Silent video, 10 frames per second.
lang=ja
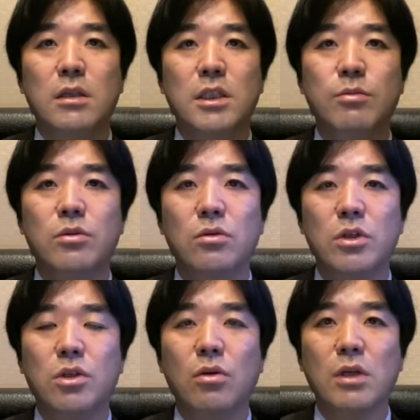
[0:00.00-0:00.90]
自分
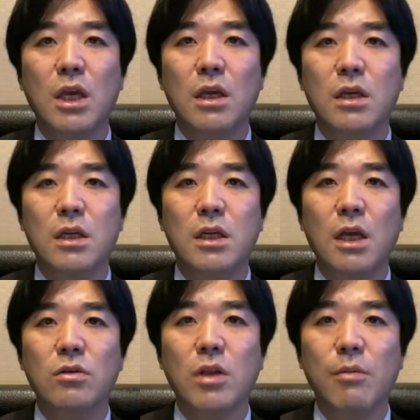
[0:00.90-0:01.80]
の既得権益、利
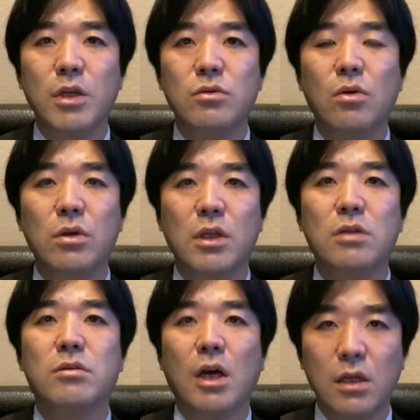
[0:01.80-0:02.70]
権のために動いて
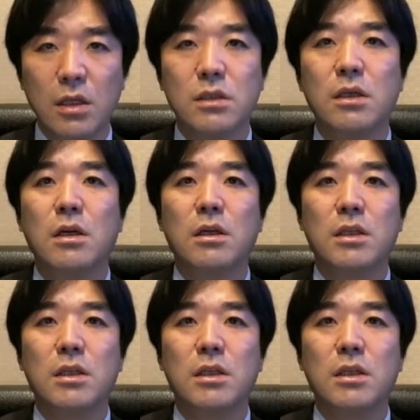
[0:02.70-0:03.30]
いるだけです。